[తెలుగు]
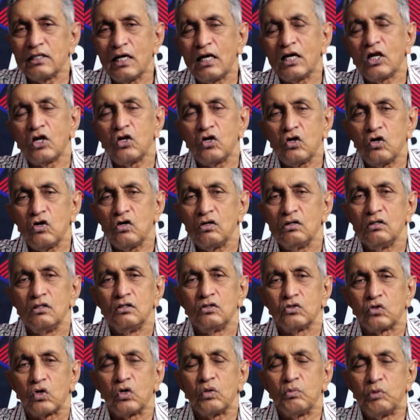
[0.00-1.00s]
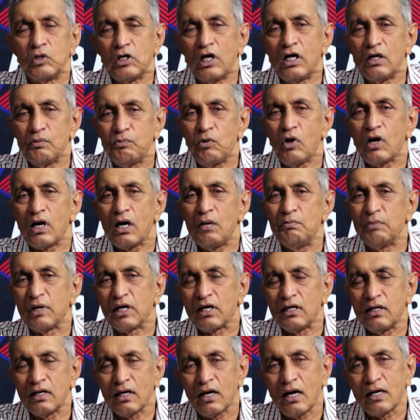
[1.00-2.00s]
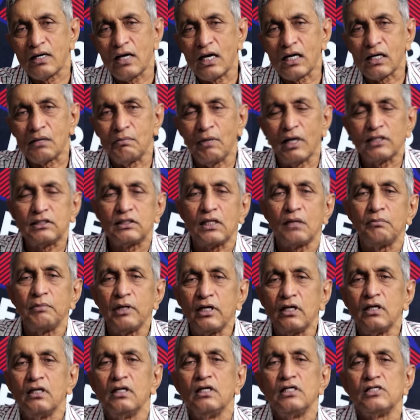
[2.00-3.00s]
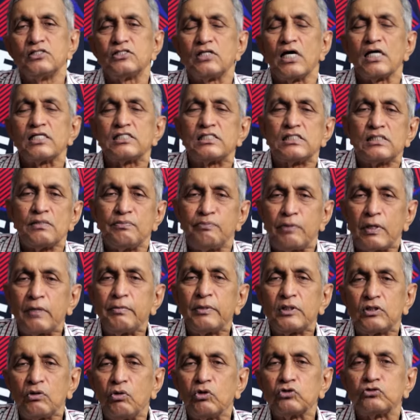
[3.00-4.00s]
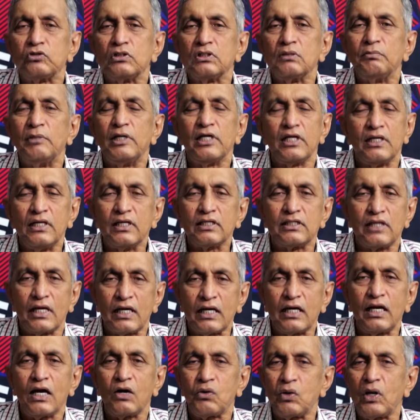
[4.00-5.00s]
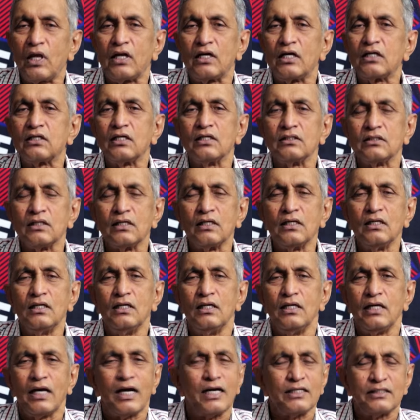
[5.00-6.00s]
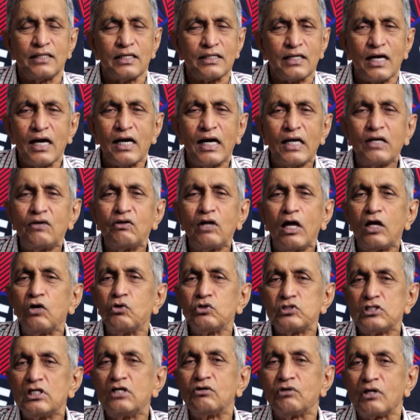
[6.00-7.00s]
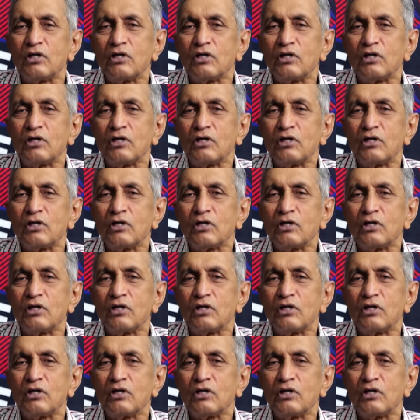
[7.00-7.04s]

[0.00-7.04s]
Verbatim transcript: ఐదేళ్లలో రెండు మూడేళ్లు పోగా మిగిలిన కాలానికి మాత్రమే శాసనసభ పరిమితం అవుతుంది మళ్ళీ ఎన్నిక జరిగినా కూడా అన్నట్టయితే ఇక దీర్ఘకాలం ఆలోచన